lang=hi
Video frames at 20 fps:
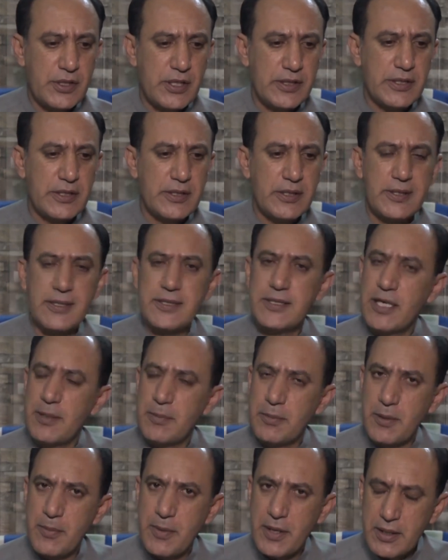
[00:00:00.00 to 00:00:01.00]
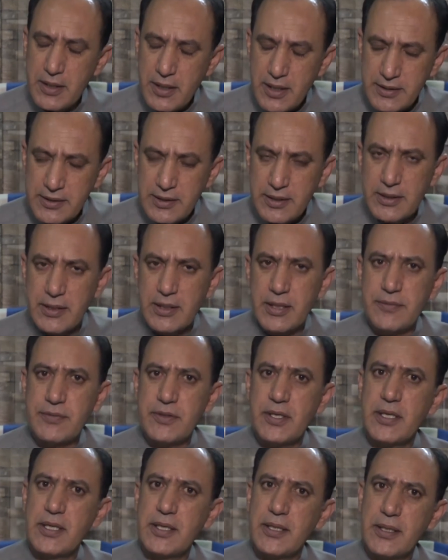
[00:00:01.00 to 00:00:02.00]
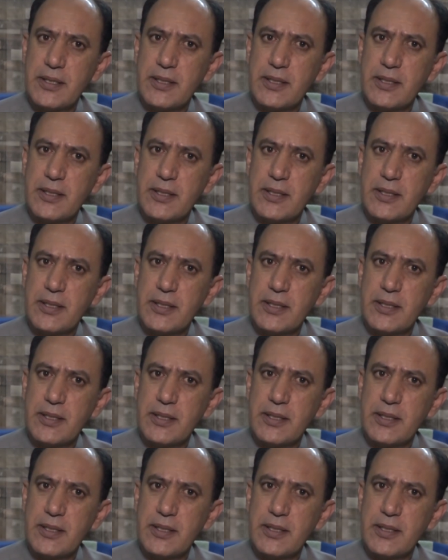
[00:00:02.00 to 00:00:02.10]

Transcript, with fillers: चाहते थे कि जाम कमाल ख़ान के ख़िलाफ़ तारीख